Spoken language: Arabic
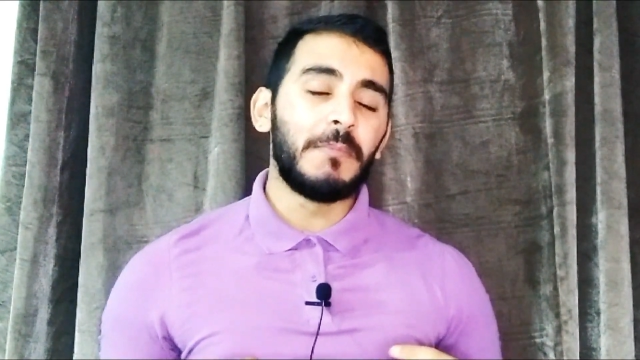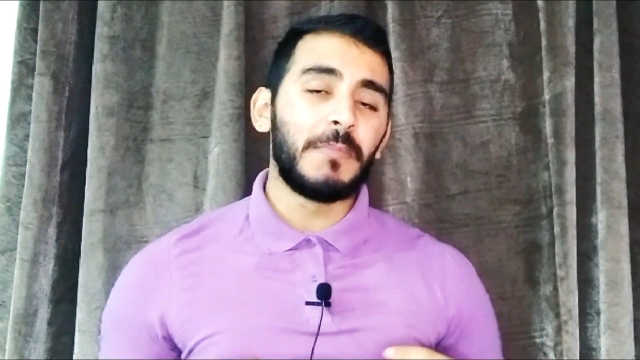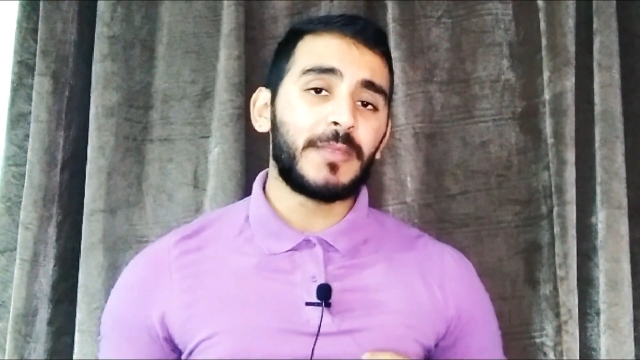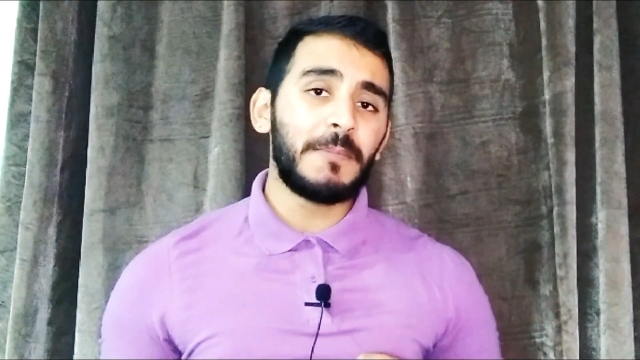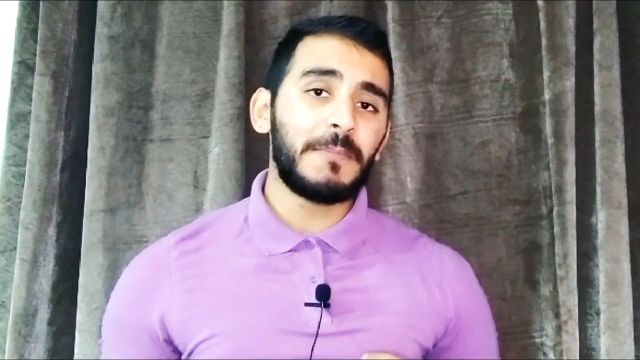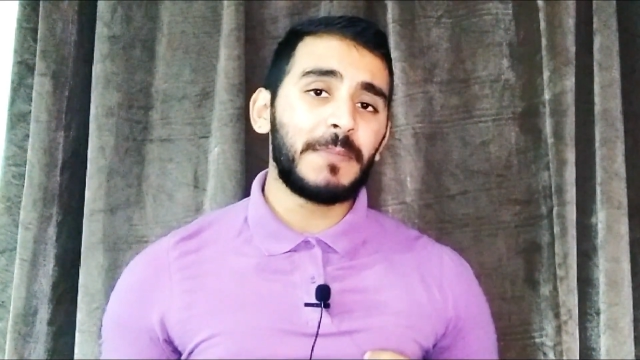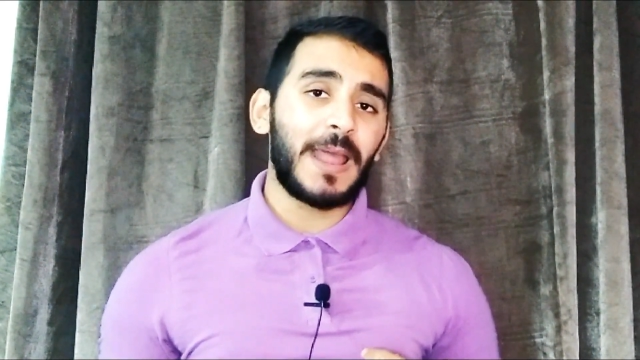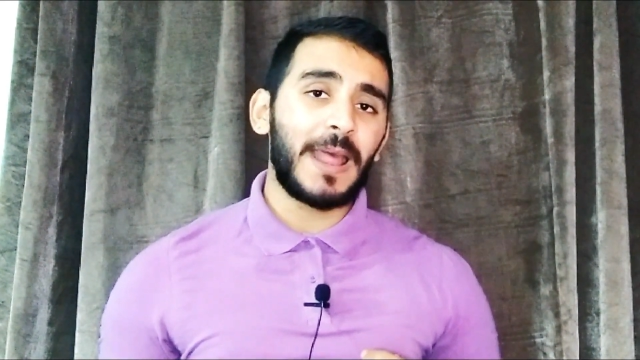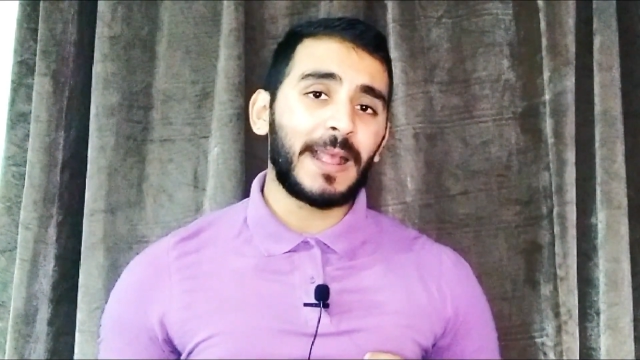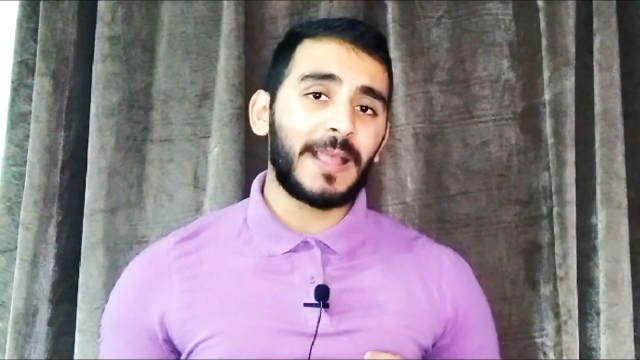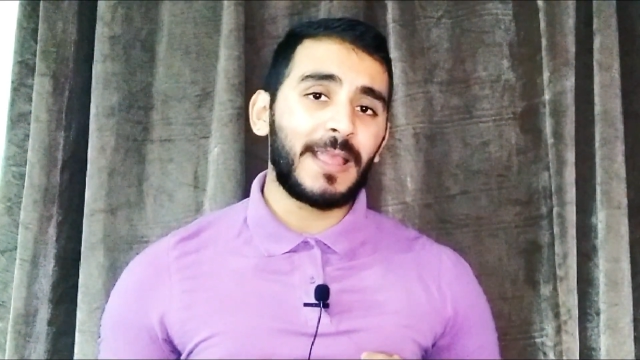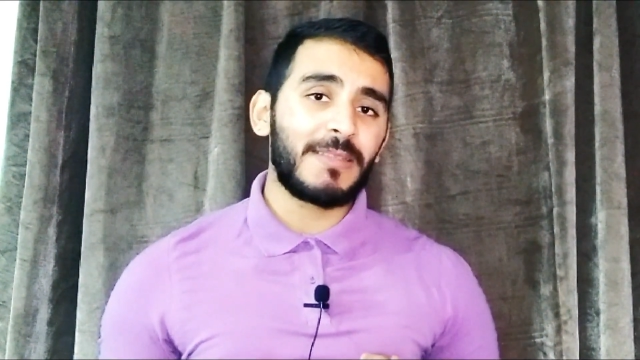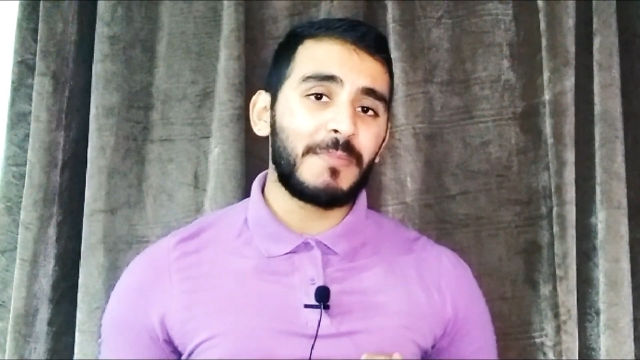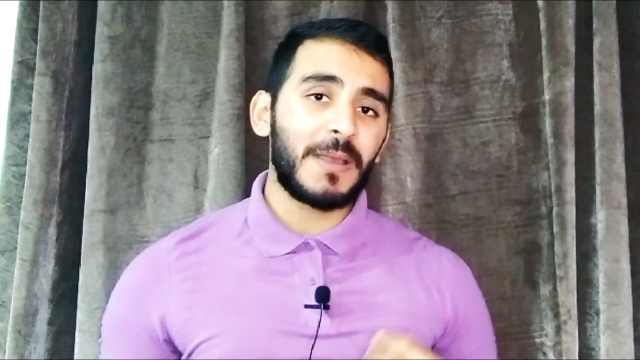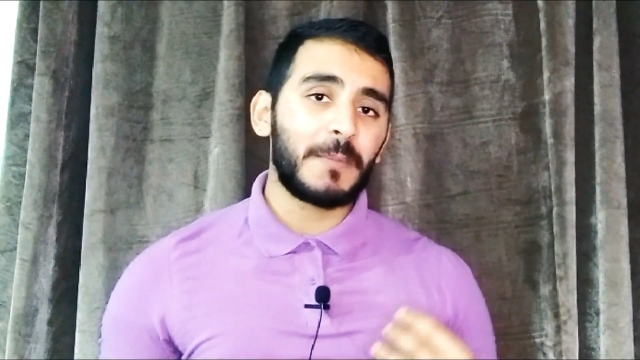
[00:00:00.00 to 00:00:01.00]
بتملا
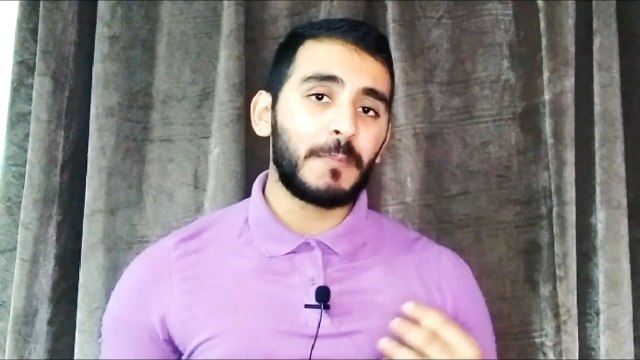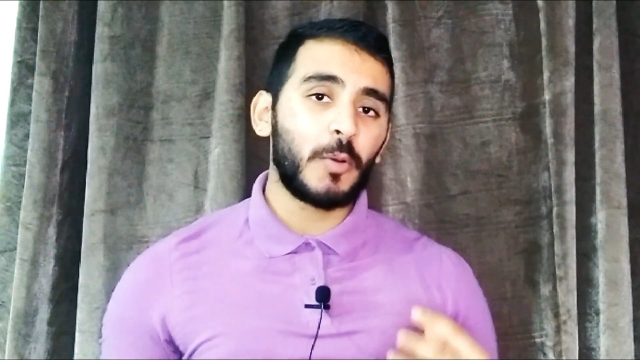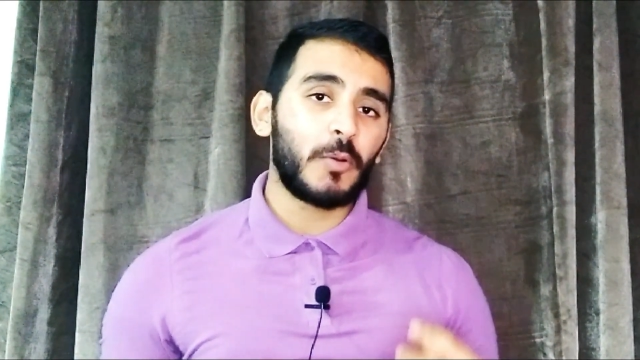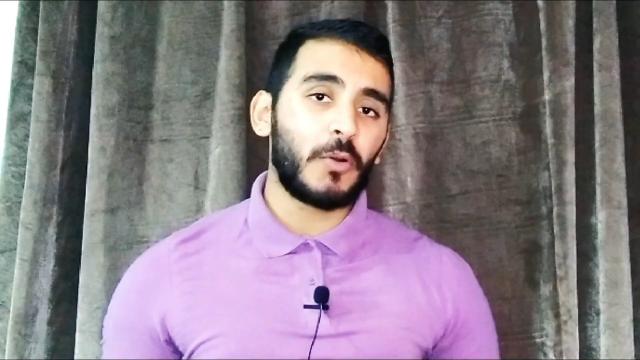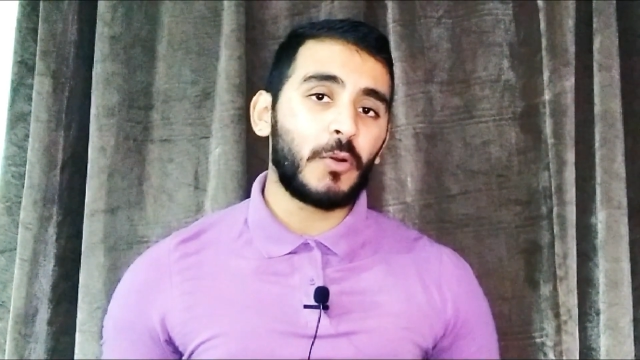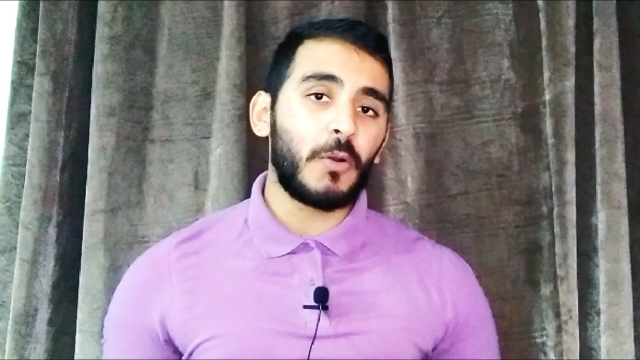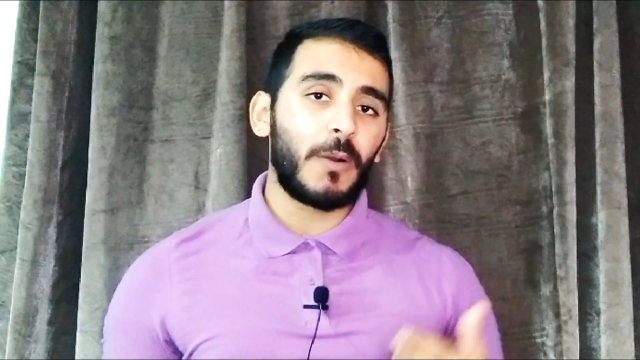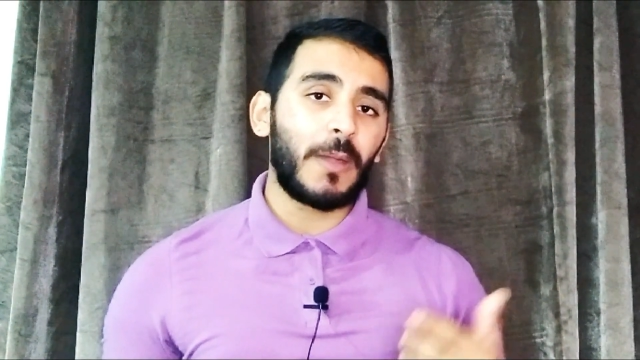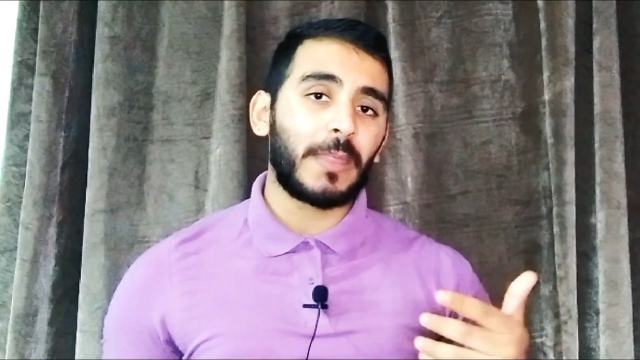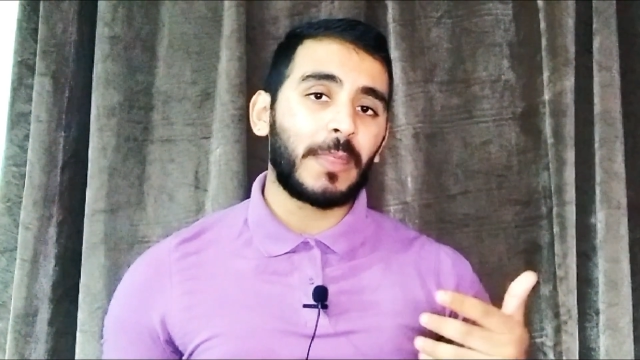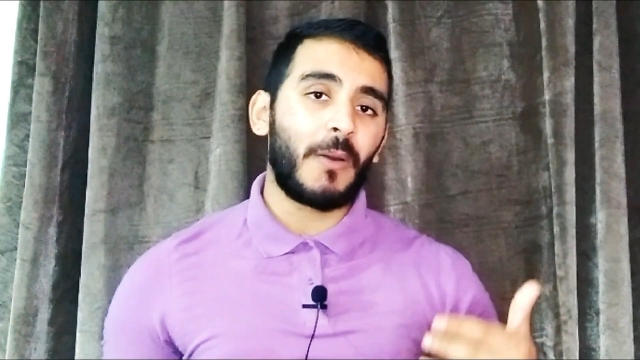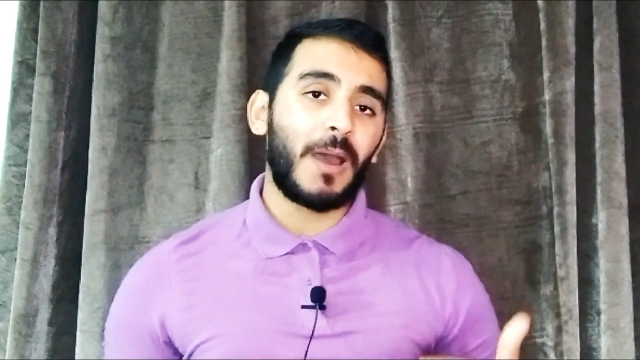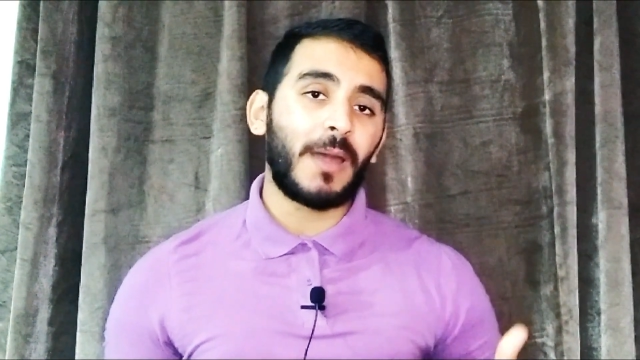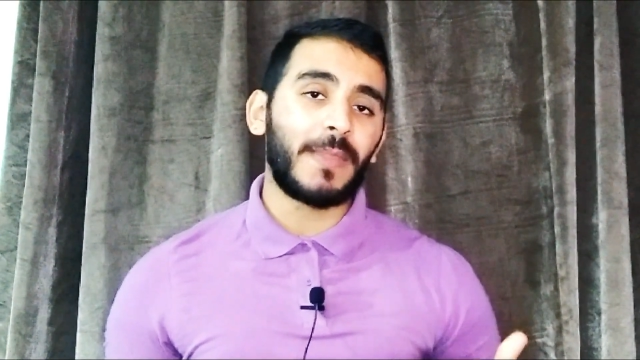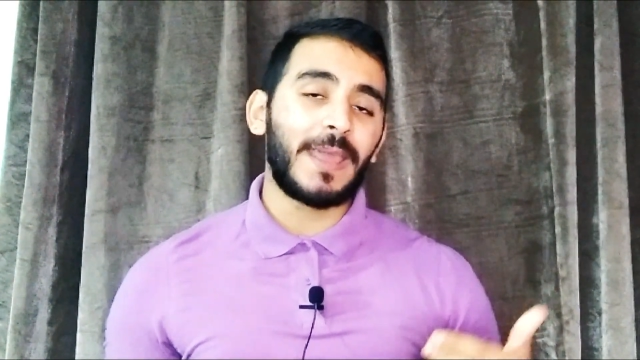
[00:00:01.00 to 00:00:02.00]
جسمك بالقوه
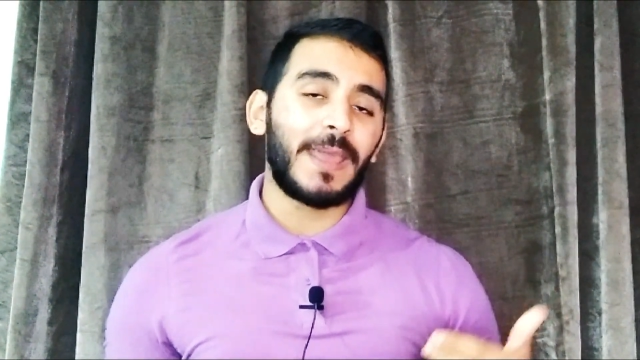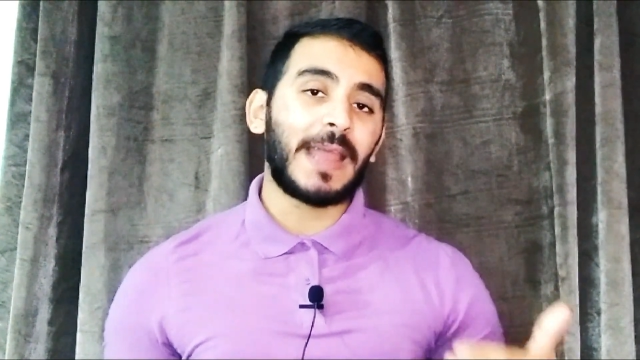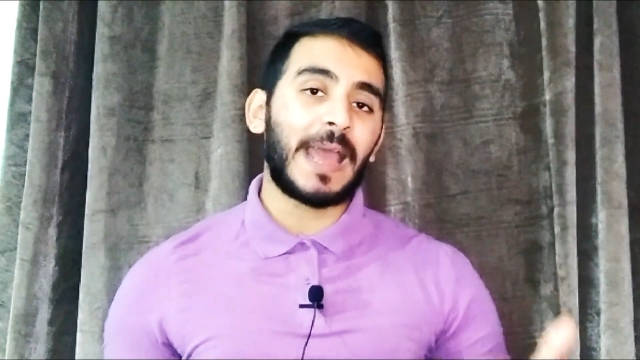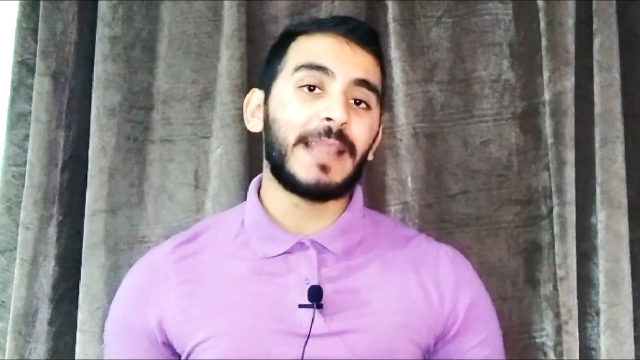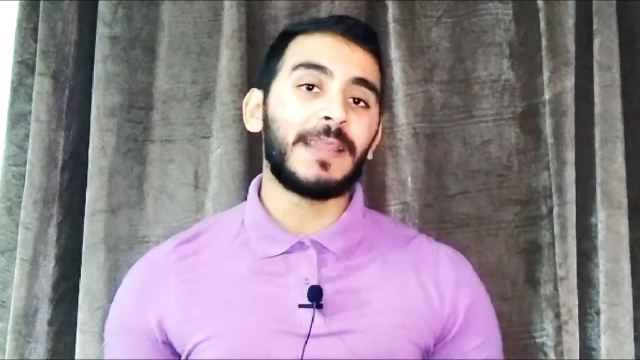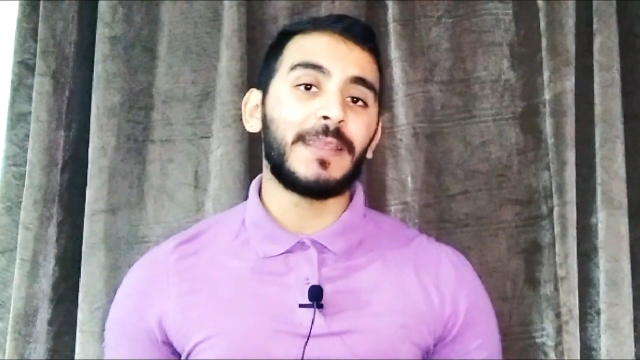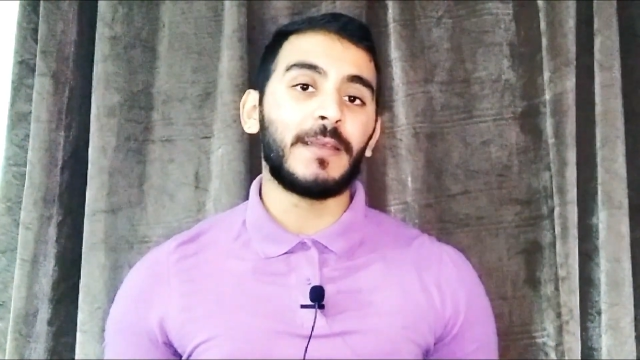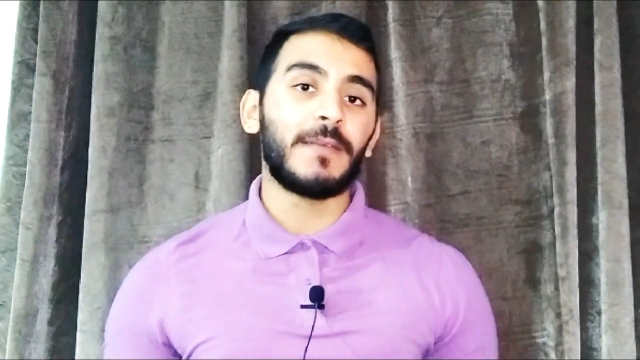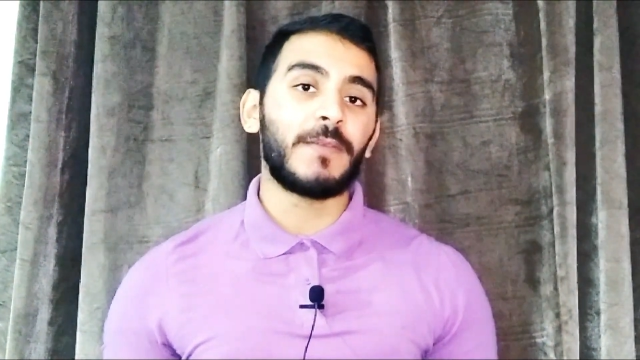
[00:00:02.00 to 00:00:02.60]
الروحانيه العاليه